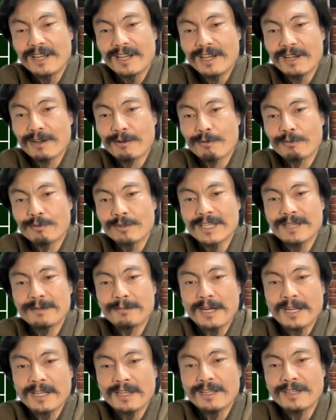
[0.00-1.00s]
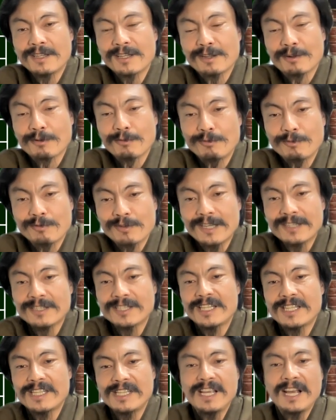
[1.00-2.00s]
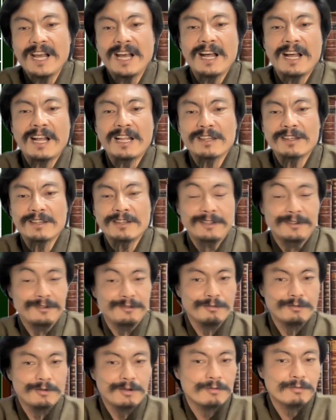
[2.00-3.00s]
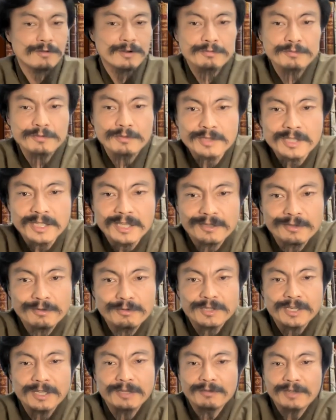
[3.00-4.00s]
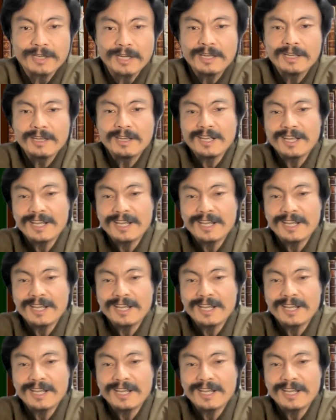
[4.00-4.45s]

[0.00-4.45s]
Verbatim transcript: えー、ここで決まらないんだったらこのお客さんいいやっていうのがこれ不動産業者のね、